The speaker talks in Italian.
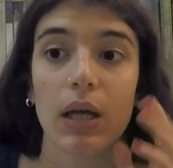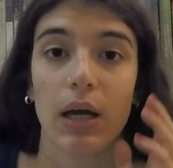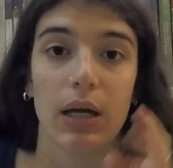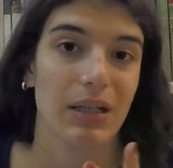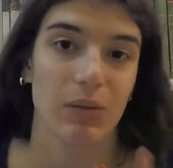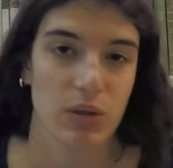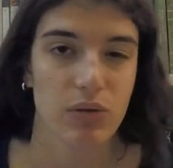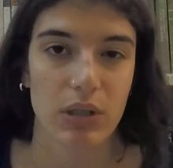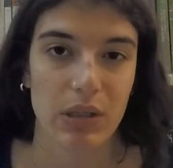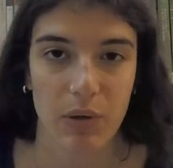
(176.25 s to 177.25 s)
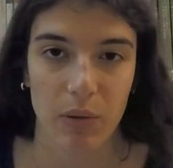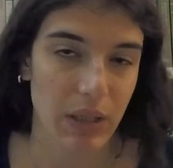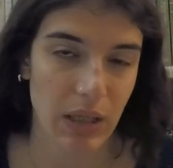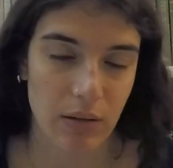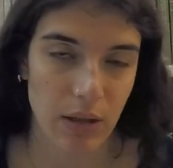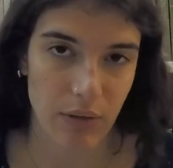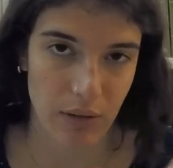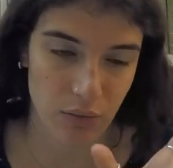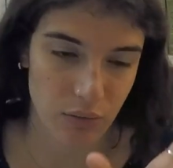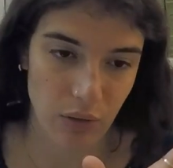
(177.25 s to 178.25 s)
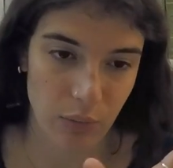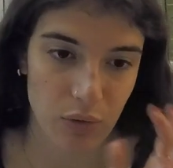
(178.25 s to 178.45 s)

eh, da questo libro, perché non è un racconto,